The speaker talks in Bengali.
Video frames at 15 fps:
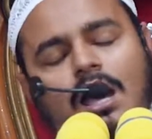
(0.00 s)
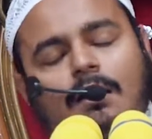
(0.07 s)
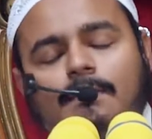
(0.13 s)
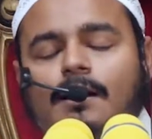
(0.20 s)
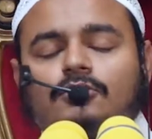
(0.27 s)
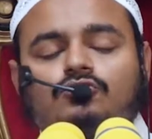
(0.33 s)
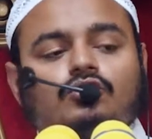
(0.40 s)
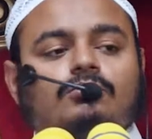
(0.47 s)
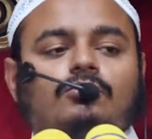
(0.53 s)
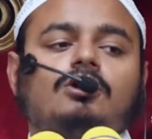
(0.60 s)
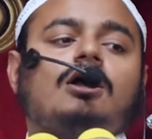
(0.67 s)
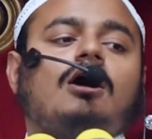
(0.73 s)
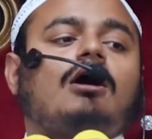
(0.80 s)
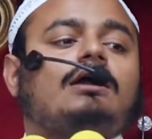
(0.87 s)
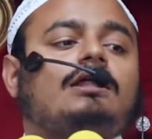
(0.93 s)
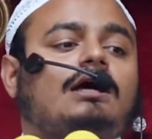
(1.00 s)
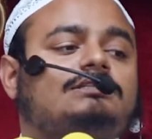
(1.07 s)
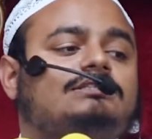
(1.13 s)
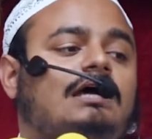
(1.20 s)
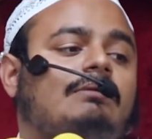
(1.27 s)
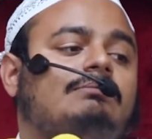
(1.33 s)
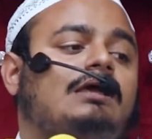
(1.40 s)
আমার তো মনে হয় না
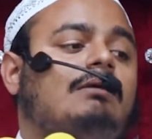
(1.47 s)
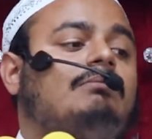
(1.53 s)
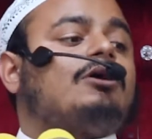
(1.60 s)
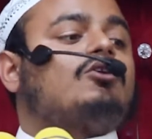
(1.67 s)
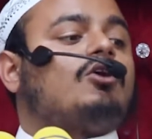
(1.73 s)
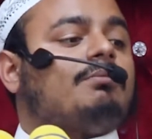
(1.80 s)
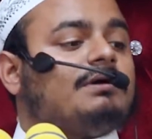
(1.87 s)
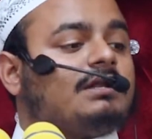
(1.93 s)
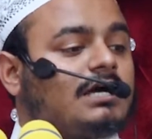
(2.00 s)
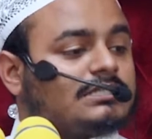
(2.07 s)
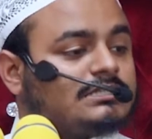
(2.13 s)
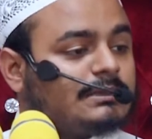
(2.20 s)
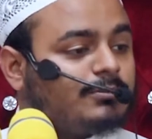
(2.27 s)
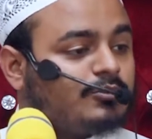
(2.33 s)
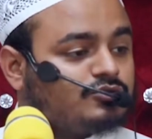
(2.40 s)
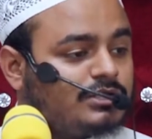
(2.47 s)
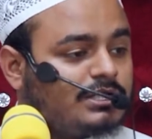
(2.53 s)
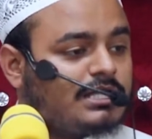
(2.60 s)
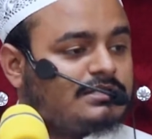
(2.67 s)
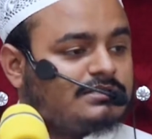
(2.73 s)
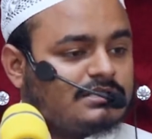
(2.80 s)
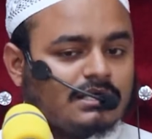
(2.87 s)
যে আমি আমার রবের কাছে পৌঁছে
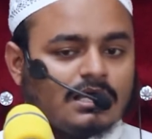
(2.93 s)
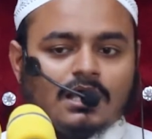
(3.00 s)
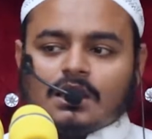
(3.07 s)
গেছি